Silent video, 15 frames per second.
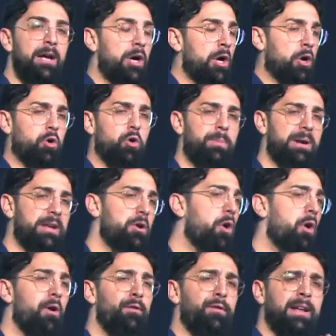come
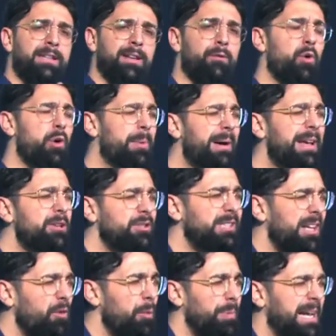no, fate voi, ma io
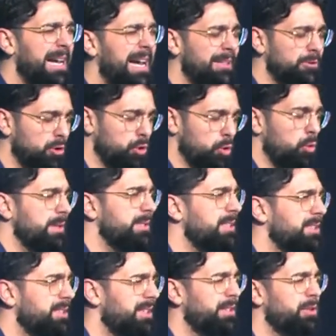stavo pregando su questa
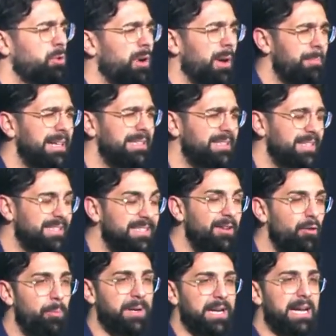scrittura e mentre stavo
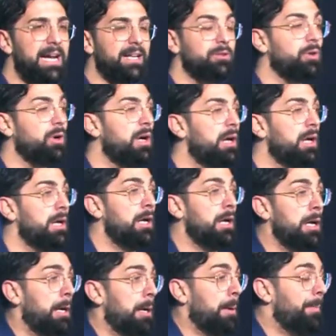pregando,
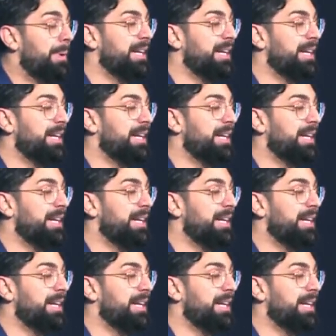perché